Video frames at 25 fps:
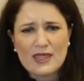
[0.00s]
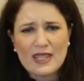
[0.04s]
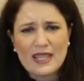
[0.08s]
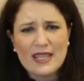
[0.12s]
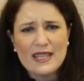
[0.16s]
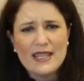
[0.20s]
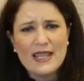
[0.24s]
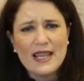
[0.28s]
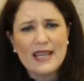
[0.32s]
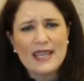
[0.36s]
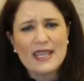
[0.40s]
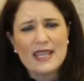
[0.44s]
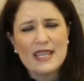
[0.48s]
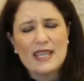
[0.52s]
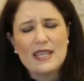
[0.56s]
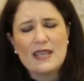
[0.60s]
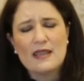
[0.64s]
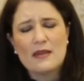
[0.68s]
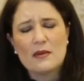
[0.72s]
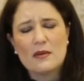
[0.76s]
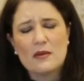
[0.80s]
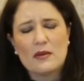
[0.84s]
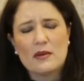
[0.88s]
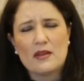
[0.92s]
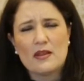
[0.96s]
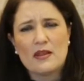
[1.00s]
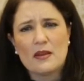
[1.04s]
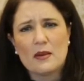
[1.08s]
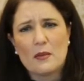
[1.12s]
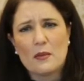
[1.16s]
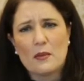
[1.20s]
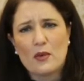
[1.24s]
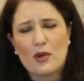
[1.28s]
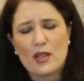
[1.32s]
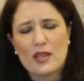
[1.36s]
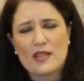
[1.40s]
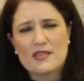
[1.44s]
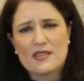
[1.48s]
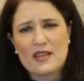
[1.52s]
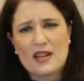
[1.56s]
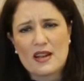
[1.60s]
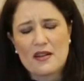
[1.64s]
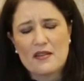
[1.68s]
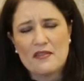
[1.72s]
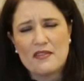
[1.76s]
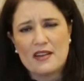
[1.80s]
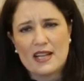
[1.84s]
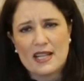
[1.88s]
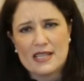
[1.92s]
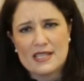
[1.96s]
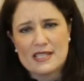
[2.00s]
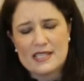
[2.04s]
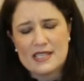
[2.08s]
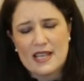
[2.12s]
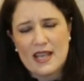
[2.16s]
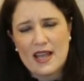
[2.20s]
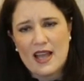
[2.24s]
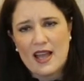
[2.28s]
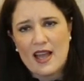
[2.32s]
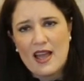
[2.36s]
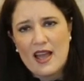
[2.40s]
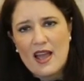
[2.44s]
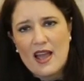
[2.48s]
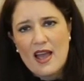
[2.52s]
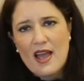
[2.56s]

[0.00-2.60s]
Y aquí eh, voy a hacer referencia